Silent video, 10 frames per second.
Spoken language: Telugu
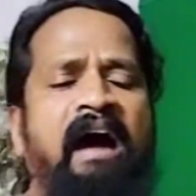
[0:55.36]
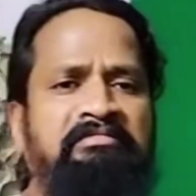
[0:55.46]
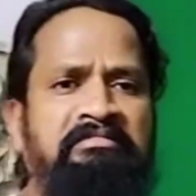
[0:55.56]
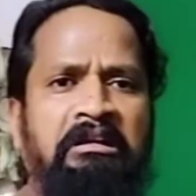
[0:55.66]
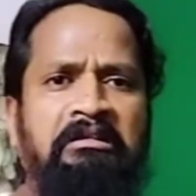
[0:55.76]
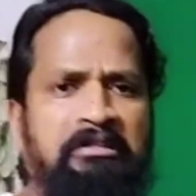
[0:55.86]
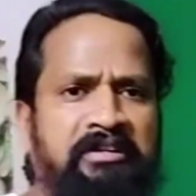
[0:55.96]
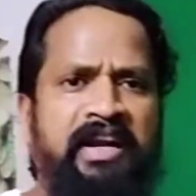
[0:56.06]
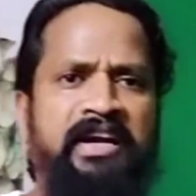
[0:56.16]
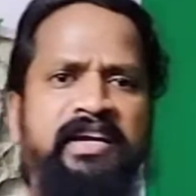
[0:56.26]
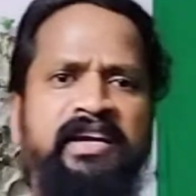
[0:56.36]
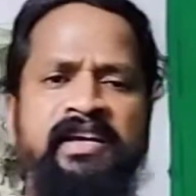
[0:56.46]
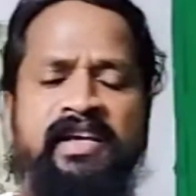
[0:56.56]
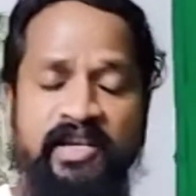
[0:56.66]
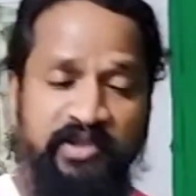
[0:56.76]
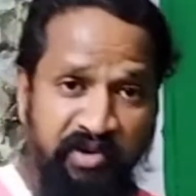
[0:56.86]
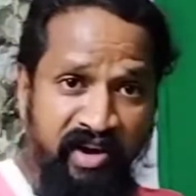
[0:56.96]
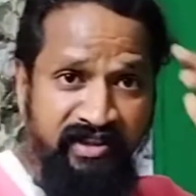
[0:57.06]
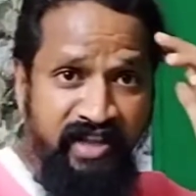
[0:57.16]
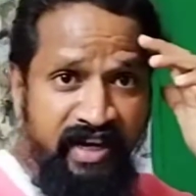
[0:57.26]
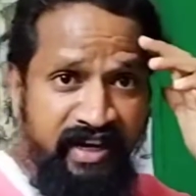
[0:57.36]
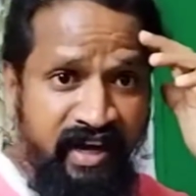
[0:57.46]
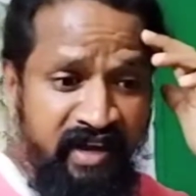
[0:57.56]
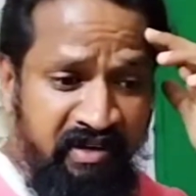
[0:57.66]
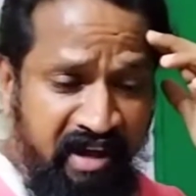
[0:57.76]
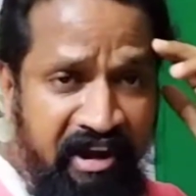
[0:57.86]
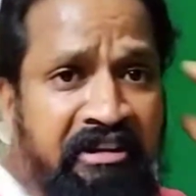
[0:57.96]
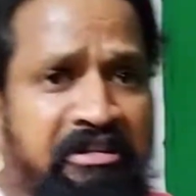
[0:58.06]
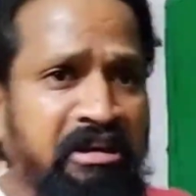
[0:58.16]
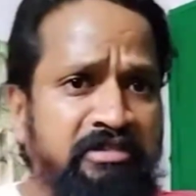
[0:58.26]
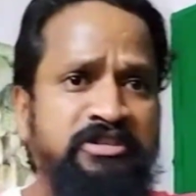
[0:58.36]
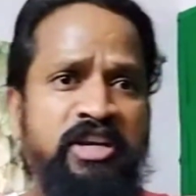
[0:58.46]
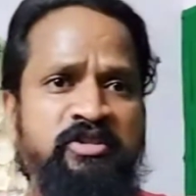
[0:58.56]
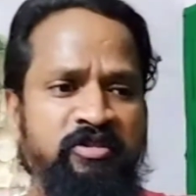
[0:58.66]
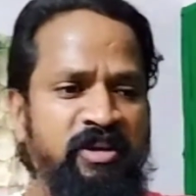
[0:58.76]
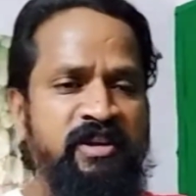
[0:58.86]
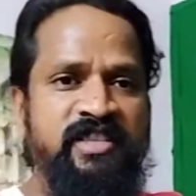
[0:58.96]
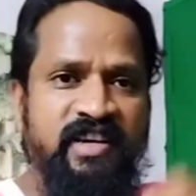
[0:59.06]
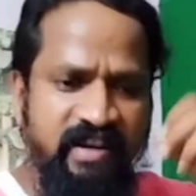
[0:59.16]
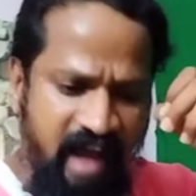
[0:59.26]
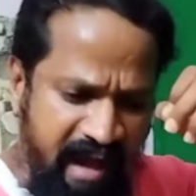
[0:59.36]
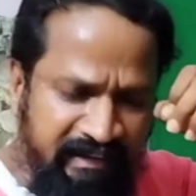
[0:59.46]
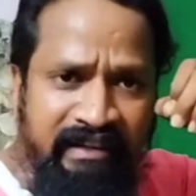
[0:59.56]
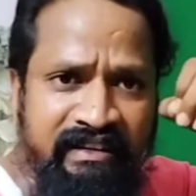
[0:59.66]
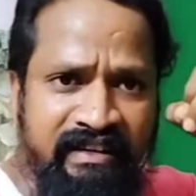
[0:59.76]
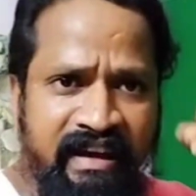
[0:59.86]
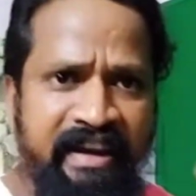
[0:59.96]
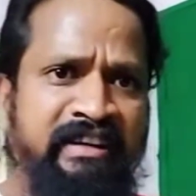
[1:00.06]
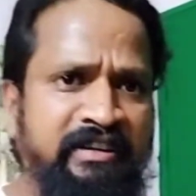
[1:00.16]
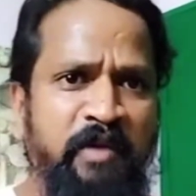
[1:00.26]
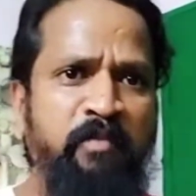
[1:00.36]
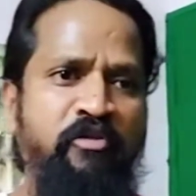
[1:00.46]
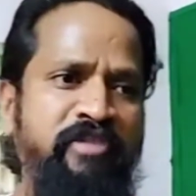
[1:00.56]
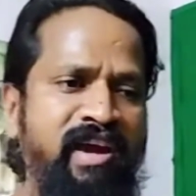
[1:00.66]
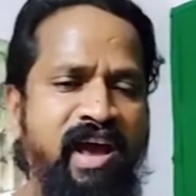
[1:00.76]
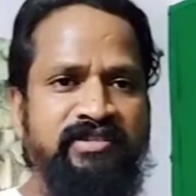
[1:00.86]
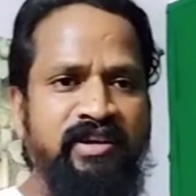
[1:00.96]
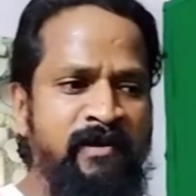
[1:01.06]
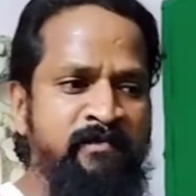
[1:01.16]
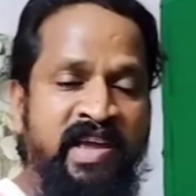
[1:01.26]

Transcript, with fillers: అద్దరగొట్టారండి సురేందర్ రెడ్డి గారు కరెక్ట్ ఇచ్చేసుకున్నారు ఇది అఖిల్కి కరెక్ట్ మూవీ అసలు